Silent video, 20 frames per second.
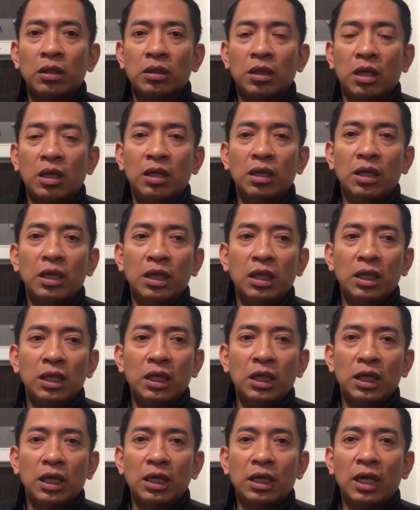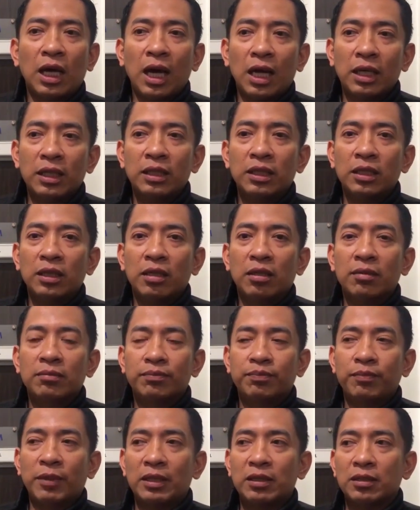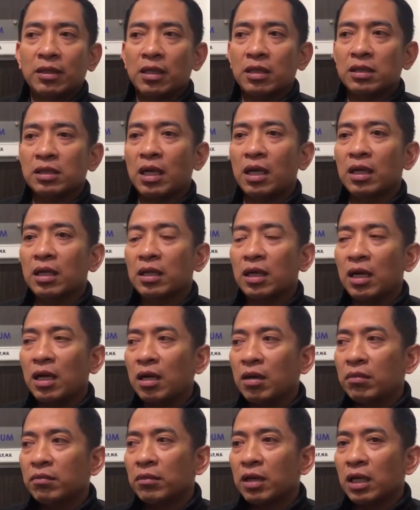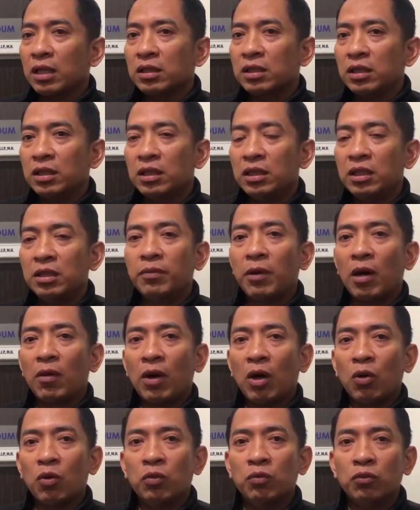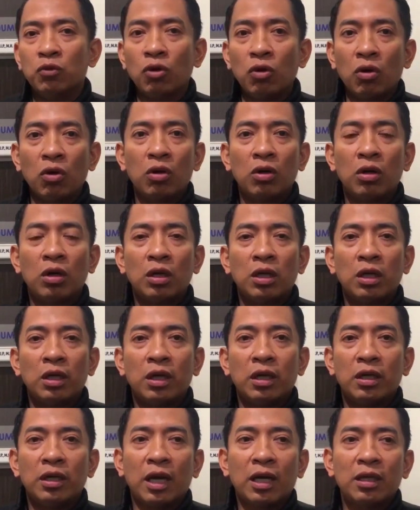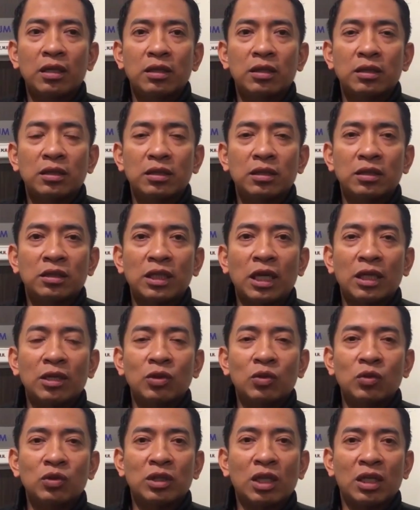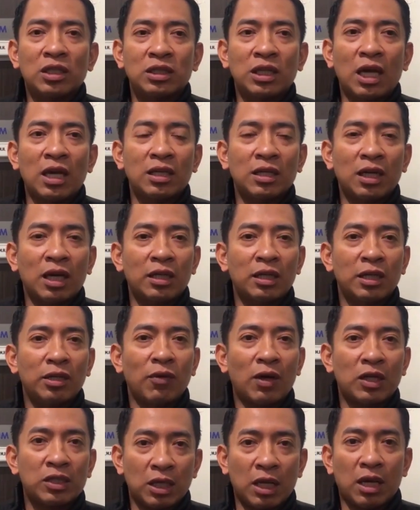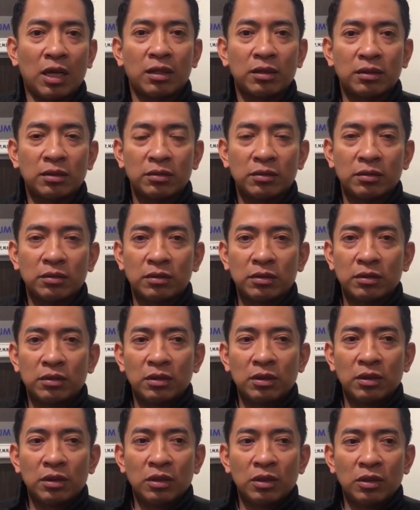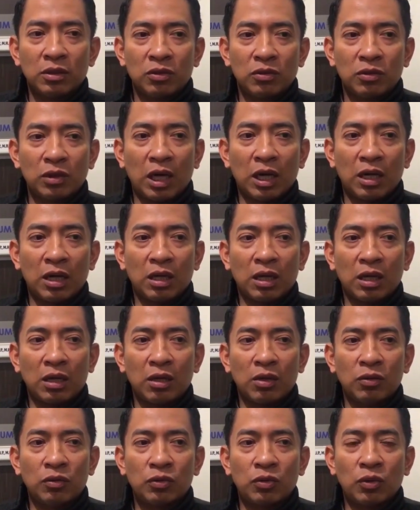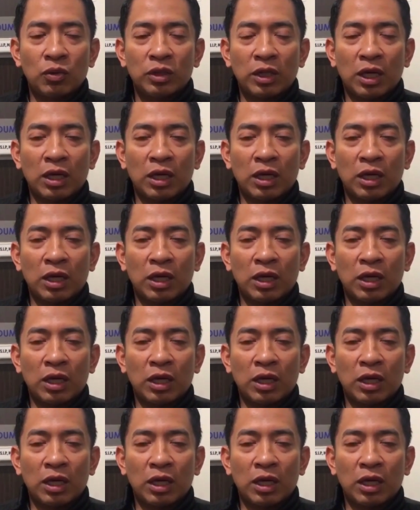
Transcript: terdiri dari empat tersangka masih di bawah umur dan satu tersangka dewasa. Sudah untuk